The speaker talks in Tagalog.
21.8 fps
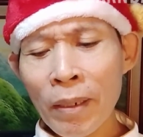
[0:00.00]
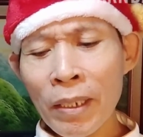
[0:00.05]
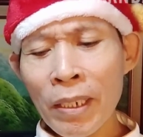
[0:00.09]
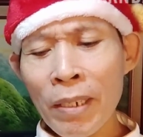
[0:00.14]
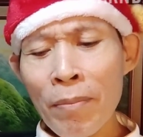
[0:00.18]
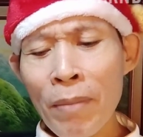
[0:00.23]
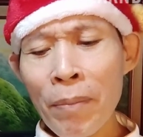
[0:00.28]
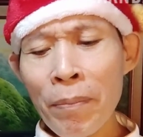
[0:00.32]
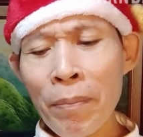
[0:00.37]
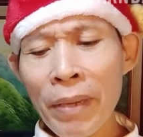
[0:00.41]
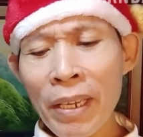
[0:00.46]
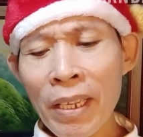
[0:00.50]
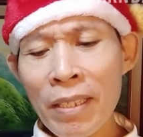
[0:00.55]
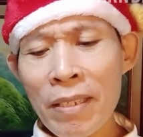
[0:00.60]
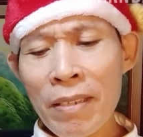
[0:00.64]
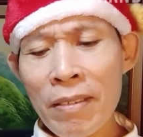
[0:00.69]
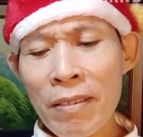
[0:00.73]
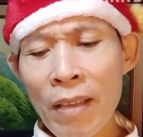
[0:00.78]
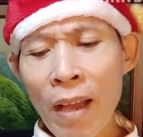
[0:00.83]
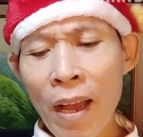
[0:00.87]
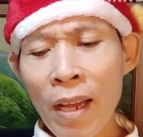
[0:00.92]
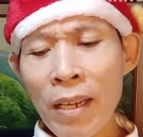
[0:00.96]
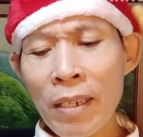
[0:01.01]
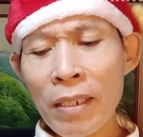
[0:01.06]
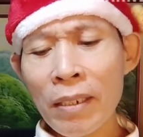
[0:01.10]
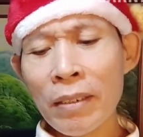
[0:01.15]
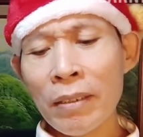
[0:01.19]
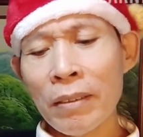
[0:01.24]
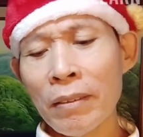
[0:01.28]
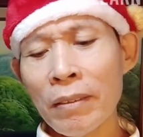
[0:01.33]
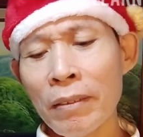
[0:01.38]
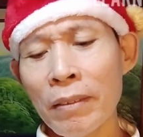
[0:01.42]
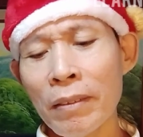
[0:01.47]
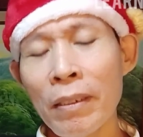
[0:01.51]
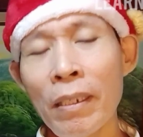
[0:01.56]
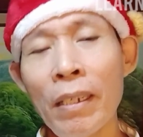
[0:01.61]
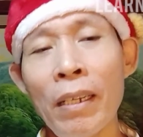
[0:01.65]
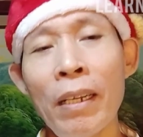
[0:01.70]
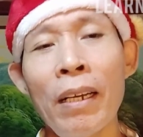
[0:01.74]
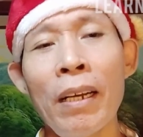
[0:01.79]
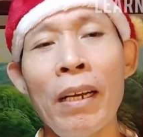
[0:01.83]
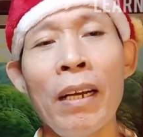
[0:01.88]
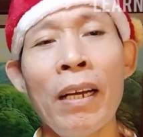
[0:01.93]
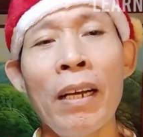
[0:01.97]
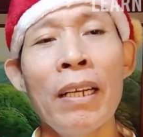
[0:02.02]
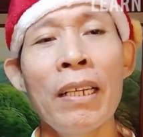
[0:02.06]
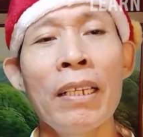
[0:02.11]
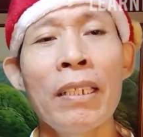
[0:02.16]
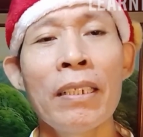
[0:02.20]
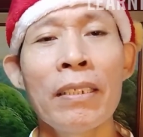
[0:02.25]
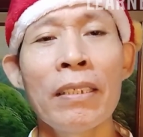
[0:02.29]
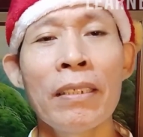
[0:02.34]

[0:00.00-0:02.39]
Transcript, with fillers: ni Ma'am Edsa uh,